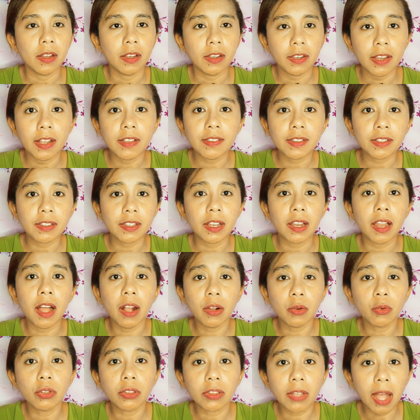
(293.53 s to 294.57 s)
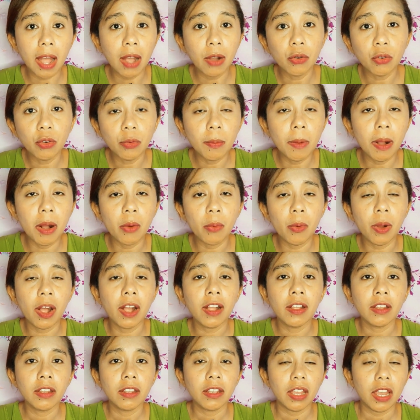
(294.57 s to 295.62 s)
Nah setelah aku tahu bahwa
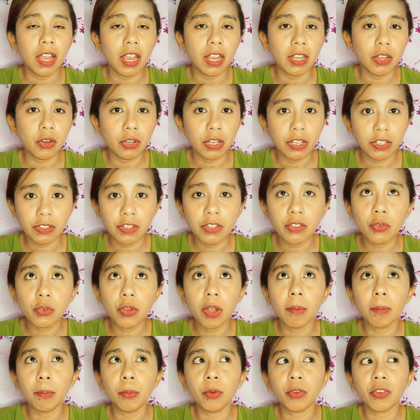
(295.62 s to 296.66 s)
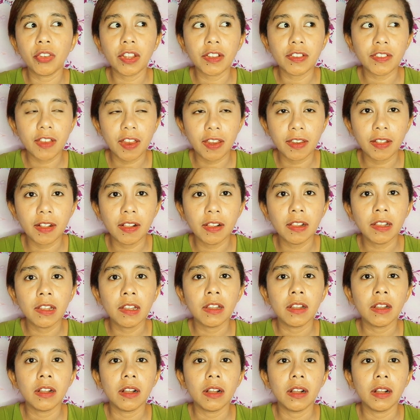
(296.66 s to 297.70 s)
Indonesia juga punya channel
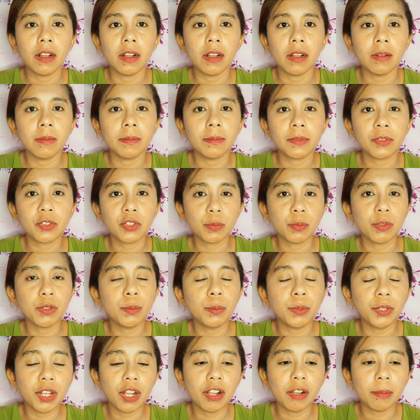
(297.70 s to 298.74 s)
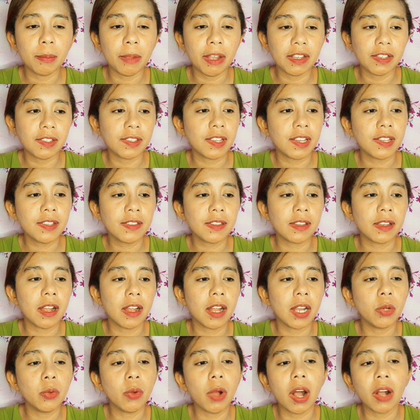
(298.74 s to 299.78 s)
um, subliminal message
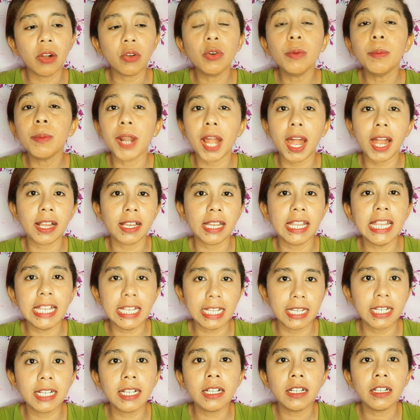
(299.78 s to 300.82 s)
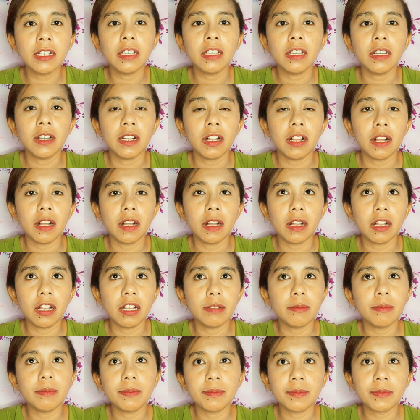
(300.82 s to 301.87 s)
lalu aku beralih ke
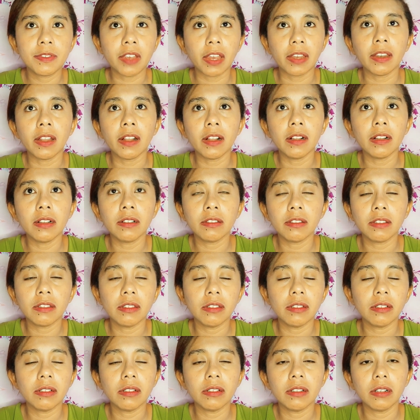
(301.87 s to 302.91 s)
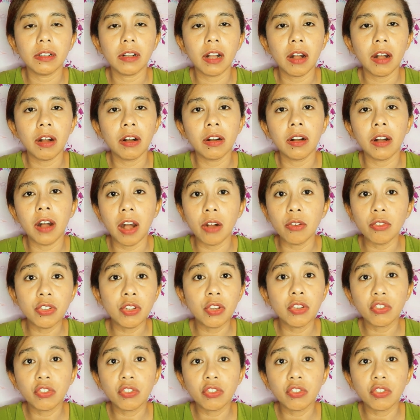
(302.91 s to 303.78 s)
um, channel uh, audio